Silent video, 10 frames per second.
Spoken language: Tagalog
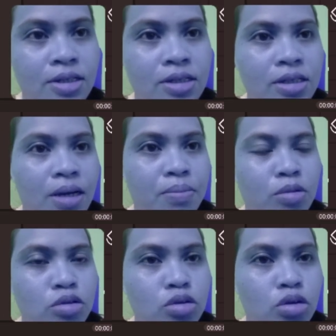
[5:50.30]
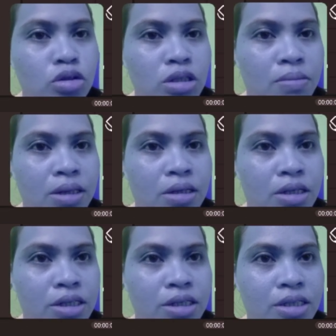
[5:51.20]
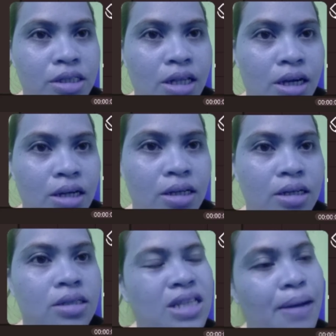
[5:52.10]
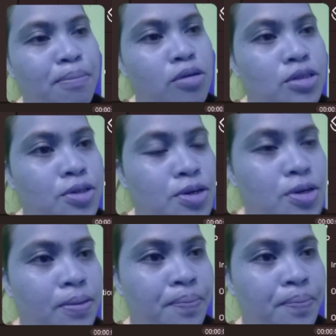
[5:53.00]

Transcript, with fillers: Yan, gusto ko to si Mother Earth lang. Tapos yon